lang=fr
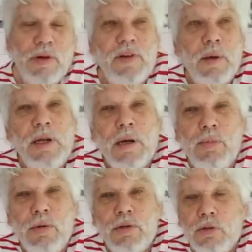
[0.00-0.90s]
on a fermé la
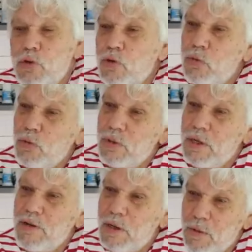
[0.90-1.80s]
porte, je me suis
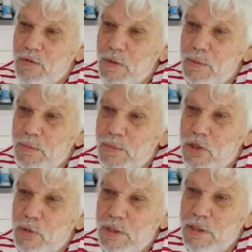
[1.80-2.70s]
retourné vers ma femme, puis
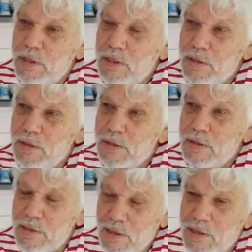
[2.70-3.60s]
je lui ai dit,
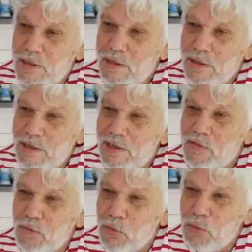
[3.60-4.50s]
ça y est, il
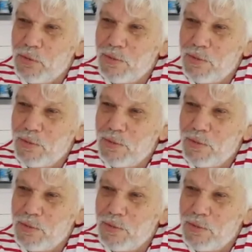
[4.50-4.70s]
est venu.